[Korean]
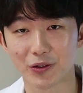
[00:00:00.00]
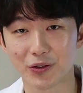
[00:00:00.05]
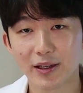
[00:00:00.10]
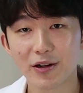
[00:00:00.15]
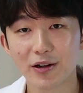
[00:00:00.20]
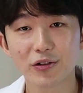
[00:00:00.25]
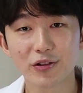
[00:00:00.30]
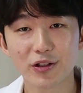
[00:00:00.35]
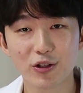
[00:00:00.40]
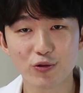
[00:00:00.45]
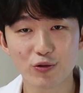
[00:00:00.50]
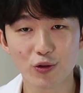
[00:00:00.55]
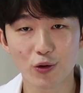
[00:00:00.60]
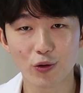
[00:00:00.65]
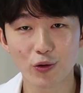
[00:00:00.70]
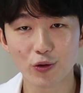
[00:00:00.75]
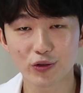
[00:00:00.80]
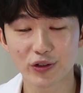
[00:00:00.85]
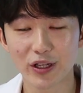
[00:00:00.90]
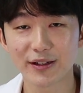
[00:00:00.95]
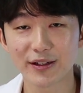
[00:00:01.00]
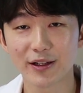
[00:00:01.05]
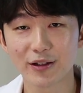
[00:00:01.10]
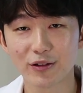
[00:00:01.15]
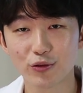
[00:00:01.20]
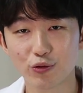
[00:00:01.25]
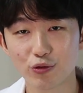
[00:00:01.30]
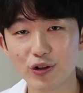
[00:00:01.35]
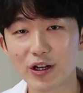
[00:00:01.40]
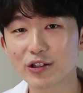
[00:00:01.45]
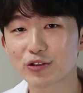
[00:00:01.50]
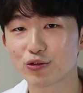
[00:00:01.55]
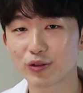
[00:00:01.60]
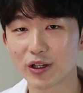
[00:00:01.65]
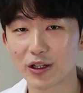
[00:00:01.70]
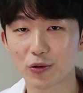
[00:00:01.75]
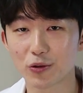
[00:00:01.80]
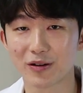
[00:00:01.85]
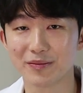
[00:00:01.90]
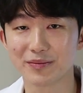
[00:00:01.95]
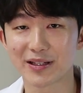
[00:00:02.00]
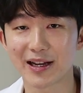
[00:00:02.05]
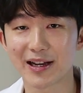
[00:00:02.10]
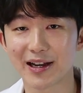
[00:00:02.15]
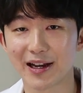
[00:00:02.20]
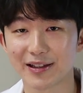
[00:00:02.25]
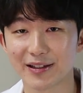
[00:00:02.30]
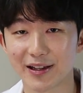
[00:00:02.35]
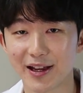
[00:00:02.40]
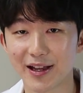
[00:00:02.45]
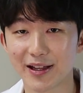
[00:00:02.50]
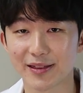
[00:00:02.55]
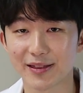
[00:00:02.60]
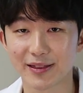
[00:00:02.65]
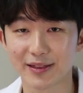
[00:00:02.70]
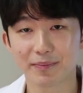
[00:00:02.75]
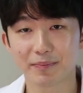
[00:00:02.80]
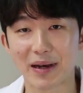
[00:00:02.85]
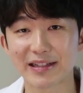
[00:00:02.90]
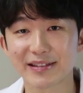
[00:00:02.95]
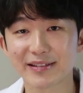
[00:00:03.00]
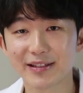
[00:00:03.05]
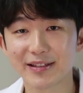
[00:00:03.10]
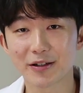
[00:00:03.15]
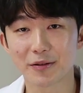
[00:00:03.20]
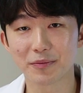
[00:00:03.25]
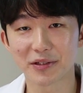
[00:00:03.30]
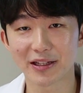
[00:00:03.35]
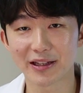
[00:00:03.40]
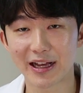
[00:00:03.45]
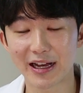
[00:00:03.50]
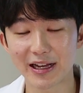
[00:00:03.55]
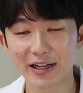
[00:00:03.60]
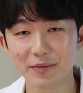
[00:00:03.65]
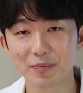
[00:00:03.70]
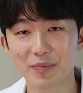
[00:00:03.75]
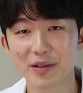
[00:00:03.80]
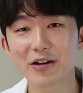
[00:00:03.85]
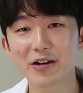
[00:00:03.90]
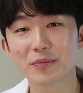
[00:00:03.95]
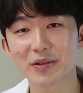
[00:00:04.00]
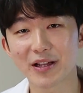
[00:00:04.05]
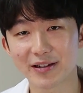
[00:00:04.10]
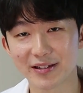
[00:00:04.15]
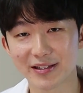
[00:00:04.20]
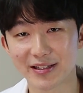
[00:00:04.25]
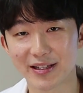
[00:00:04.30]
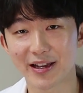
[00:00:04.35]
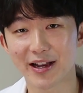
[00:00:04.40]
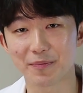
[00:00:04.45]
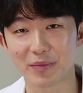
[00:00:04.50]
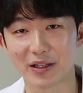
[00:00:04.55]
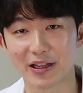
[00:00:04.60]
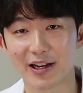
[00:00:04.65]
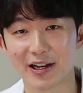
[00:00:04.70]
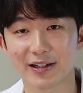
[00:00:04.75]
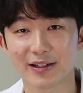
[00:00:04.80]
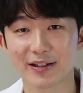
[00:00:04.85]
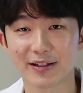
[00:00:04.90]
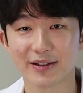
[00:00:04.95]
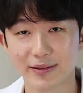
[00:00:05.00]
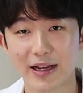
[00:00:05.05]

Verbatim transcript: 이런 이유로 최근에는 투약 중에도 검사가 가능한 마스트 검사나 피 검사를 시행합니다.